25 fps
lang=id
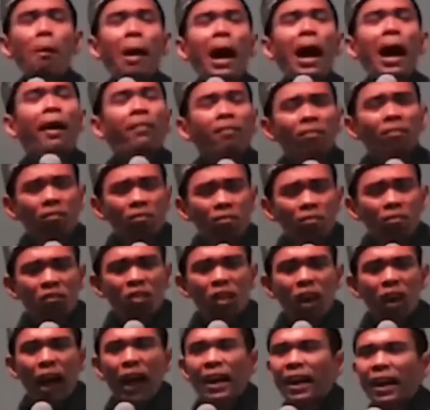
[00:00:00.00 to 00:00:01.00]
Somad,
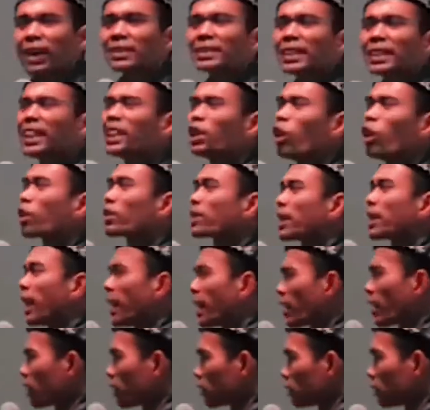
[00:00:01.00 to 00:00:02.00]
anak saya
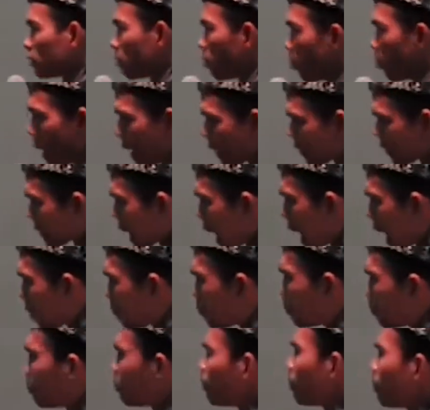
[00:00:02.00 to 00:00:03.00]
dokter,
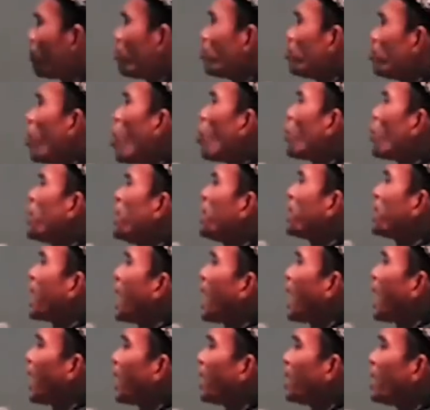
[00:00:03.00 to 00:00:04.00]
mantap, mau
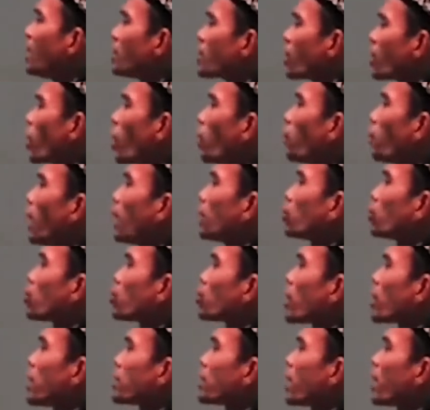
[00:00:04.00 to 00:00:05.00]
nikah, calon
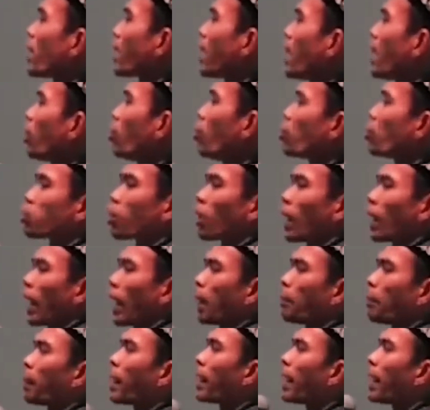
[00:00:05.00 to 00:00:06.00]
mantu saya, saya ragu sholat
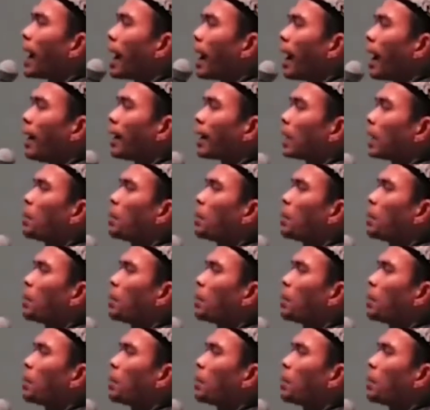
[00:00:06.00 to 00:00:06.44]
apa enggak.